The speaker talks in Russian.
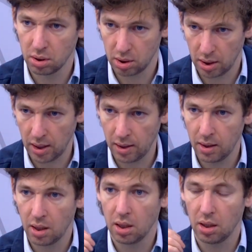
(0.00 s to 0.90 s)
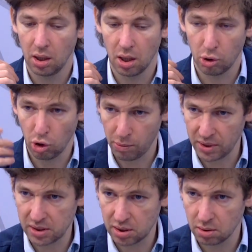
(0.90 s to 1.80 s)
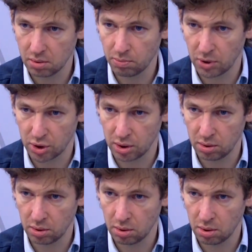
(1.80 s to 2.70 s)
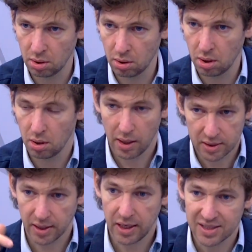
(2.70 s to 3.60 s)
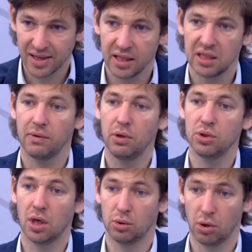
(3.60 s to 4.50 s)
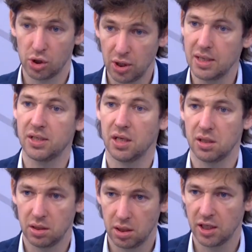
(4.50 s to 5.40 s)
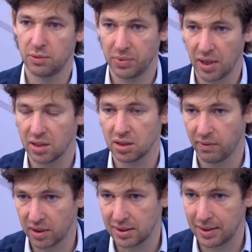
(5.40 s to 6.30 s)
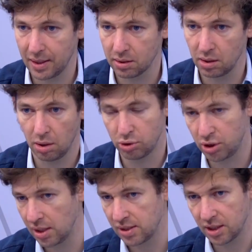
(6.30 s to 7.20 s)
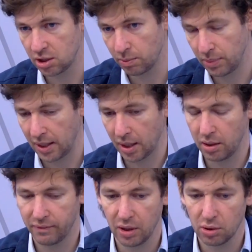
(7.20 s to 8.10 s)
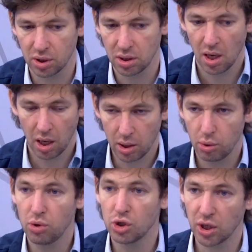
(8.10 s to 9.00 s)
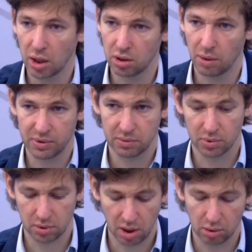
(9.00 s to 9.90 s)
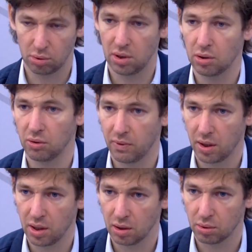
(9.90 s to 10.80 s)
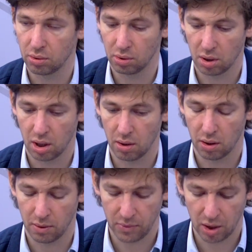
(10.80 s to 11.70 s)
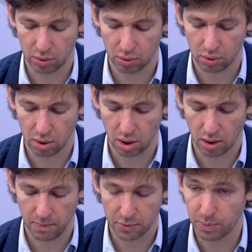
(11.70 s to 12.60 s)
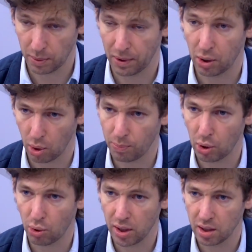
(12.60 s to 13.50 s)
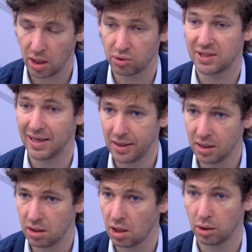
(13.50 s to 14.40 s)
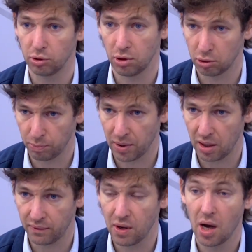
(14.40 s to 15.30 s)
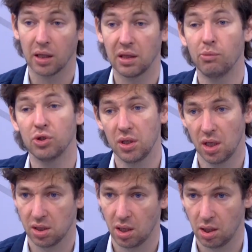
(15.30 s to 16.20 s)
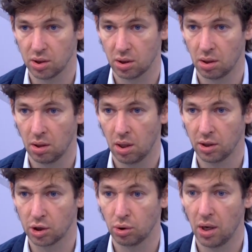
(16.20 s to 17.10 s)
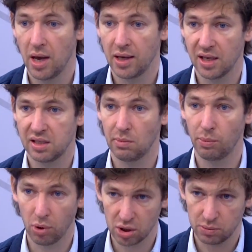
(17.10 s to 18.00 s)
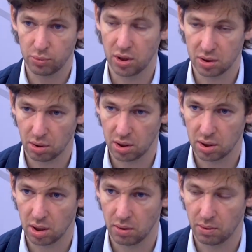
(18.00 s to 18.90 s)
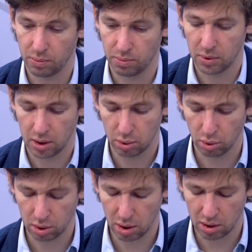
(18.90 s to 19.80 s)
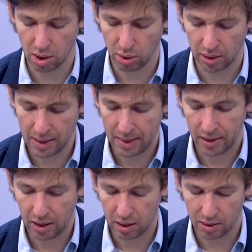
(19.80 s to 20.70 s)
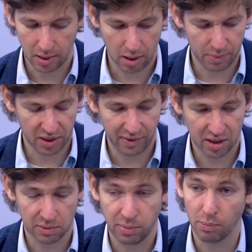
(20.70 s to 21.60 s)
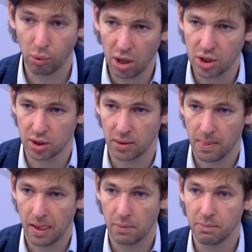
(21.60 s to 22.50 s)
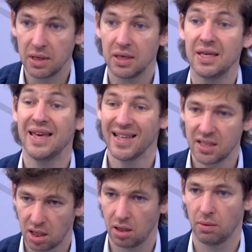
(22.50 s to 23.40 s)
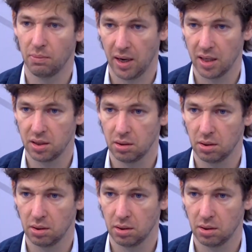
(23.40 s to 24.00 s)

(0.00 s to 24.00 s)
да, и громкость машин – из-за этого люди, которые жили здесь 10, 15, 20 лет или учились здесь и переехали в Ригу жить, они уезжают туда, потому что нету, нету, э, нету, э, нету э, покоя, нету зелени, нету, нету парков, а там уже есть, конечно. Так что если мы больше будем строить э, дороги или э, перевязки побольше, мы и этих магазинов. То